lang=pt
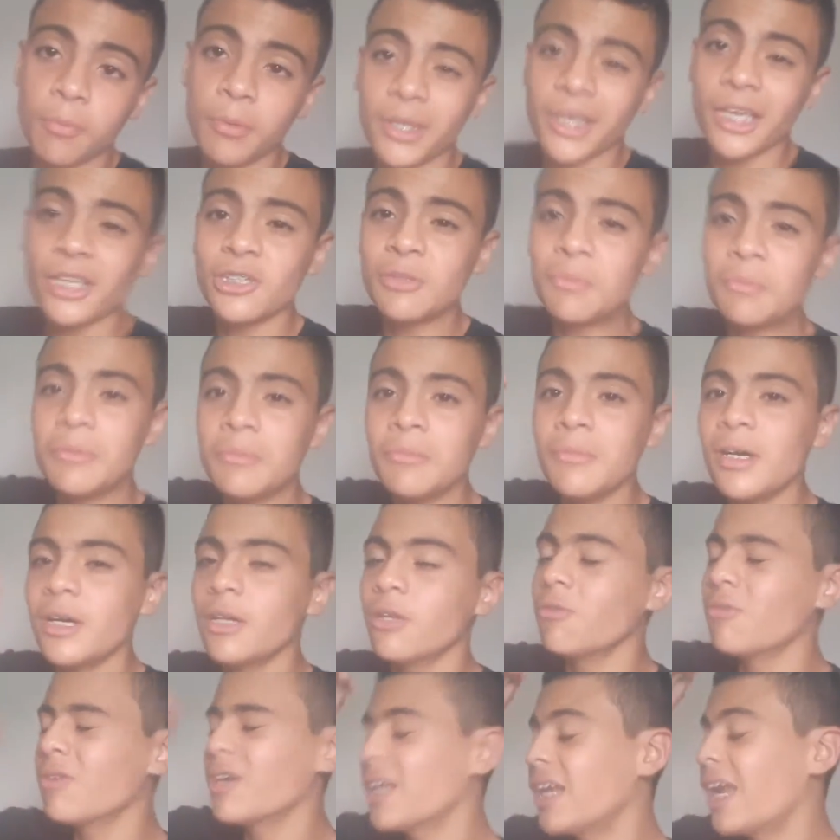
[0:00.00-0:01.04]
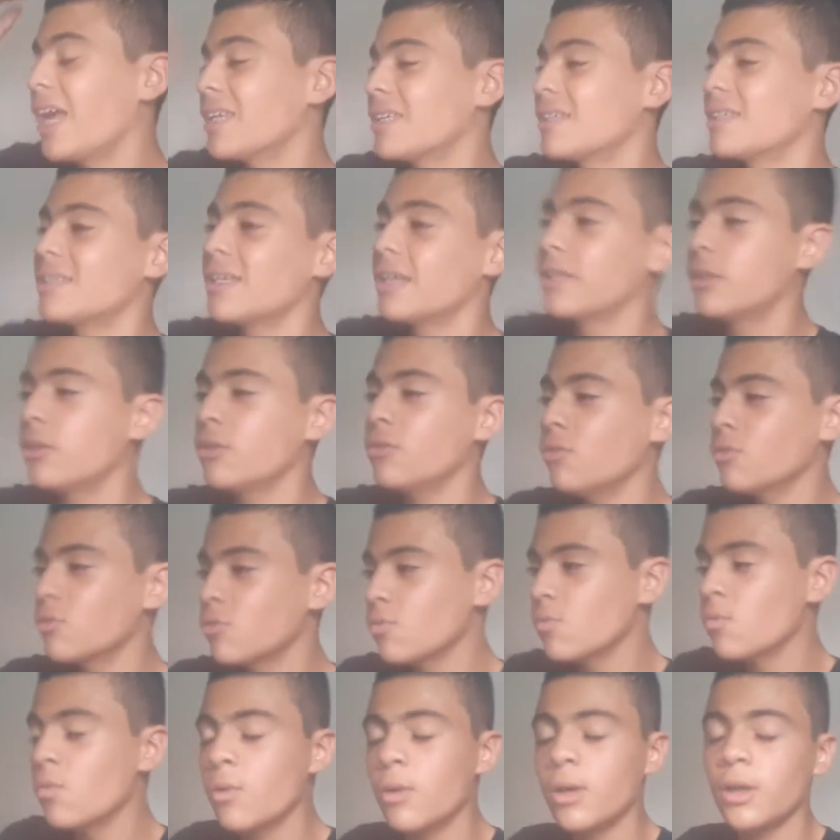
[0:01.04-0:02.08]
Porque, tipo, mano, graças a Deus,
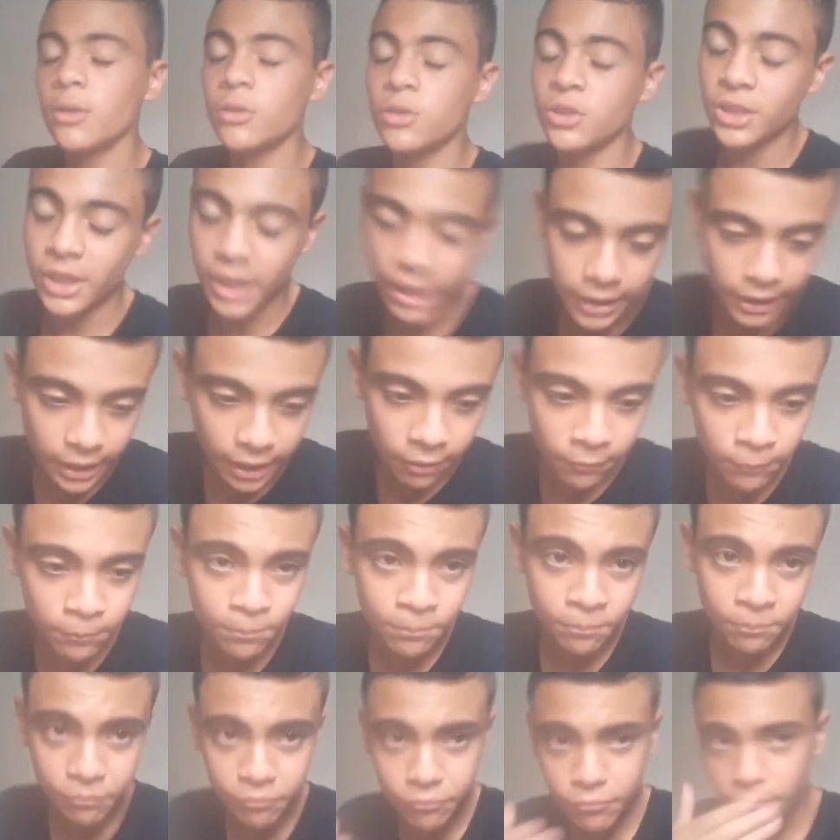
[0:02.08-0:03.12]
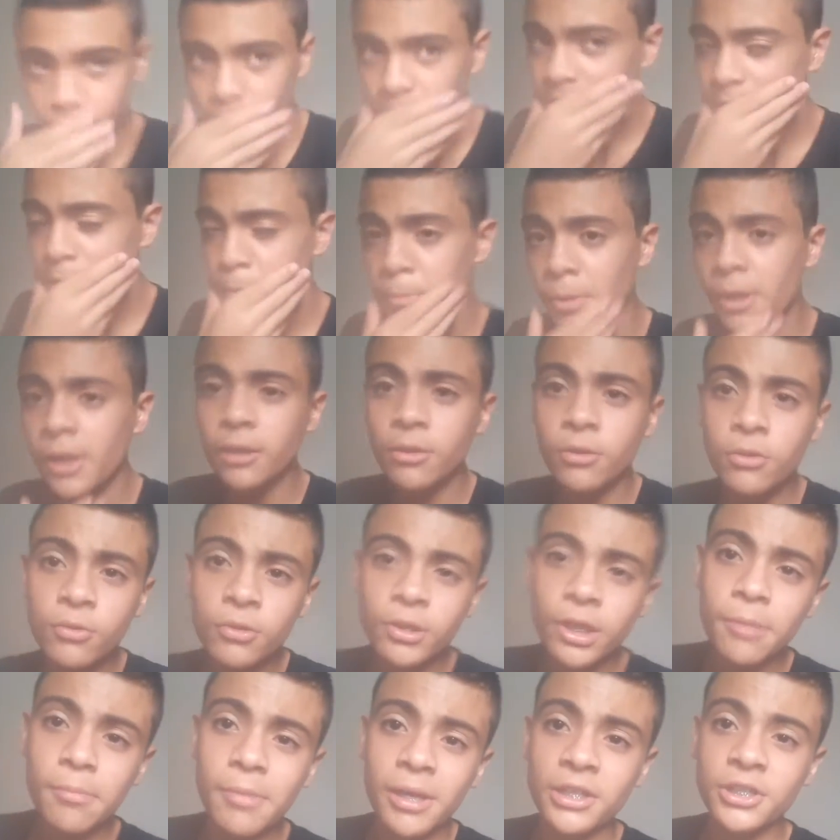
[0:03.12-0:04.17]
um ano de canal Mano, eu
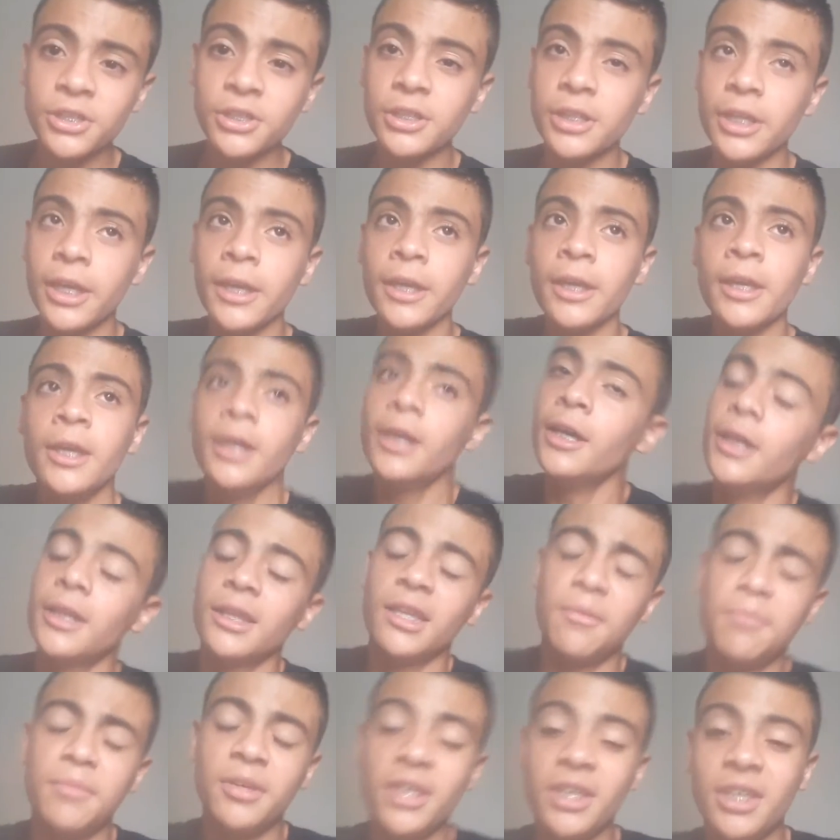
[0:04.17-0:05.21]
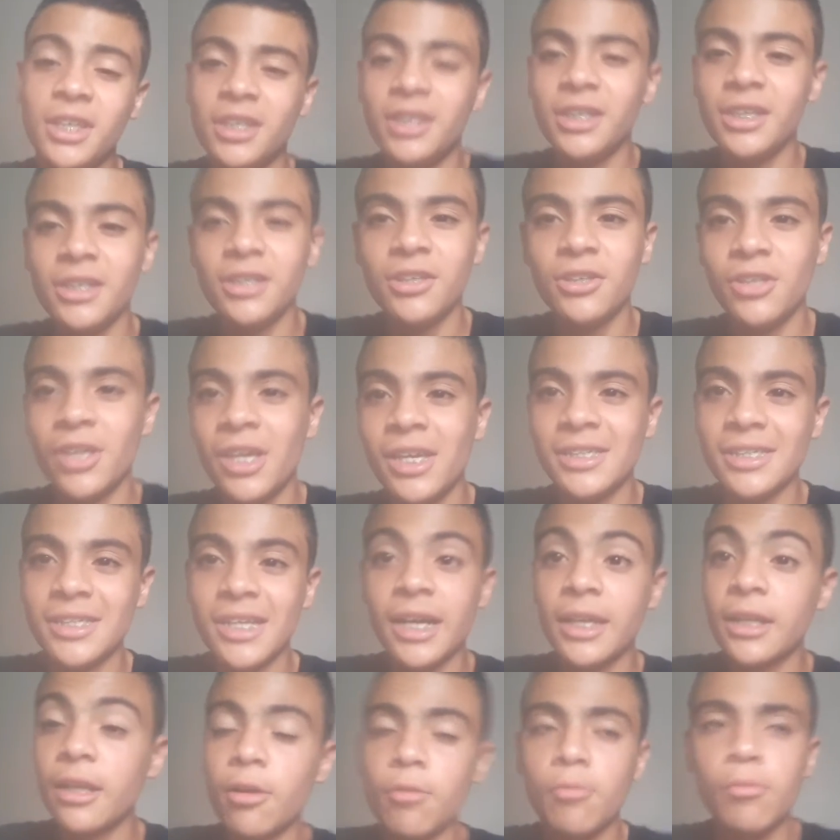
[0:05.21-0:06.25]
nunca imaginei também que esse
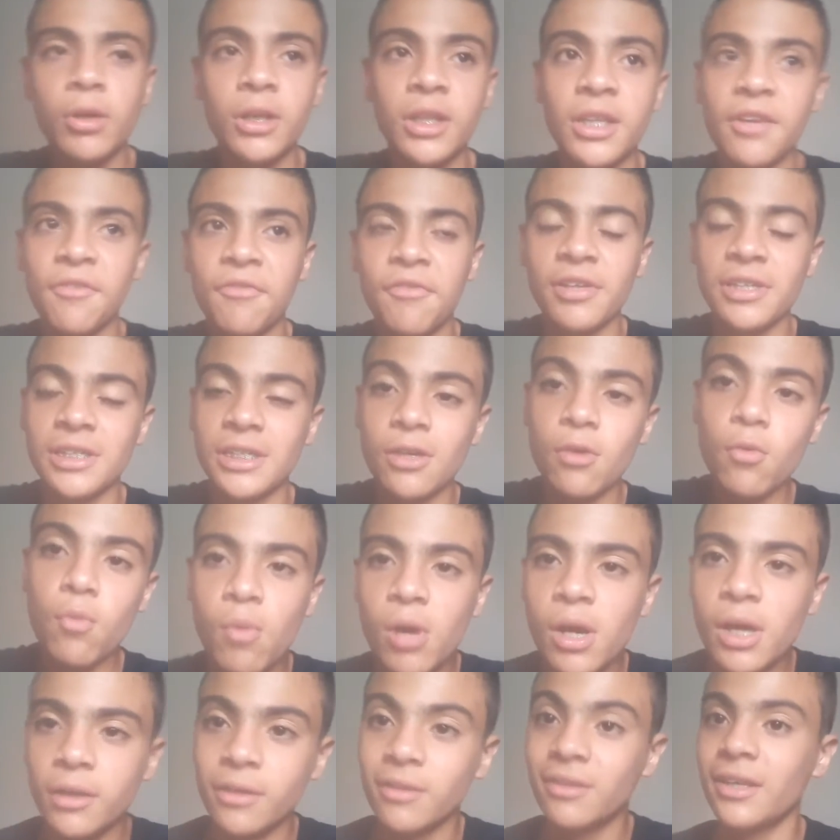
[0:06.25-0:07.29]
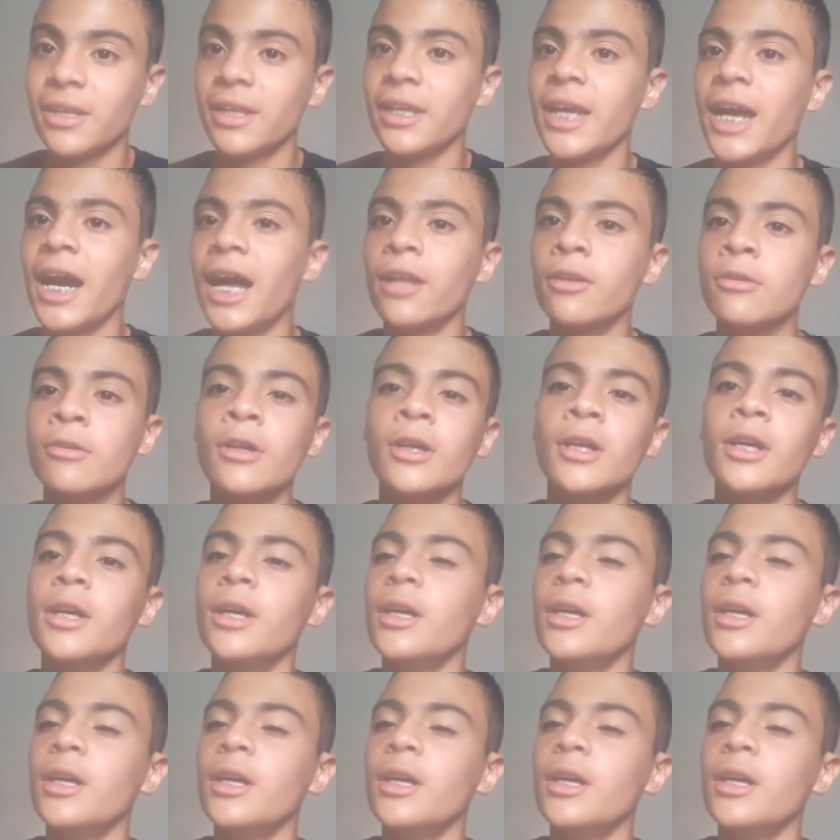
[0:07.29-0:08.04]
canal, mano, ia fazer um ano, tá ligado?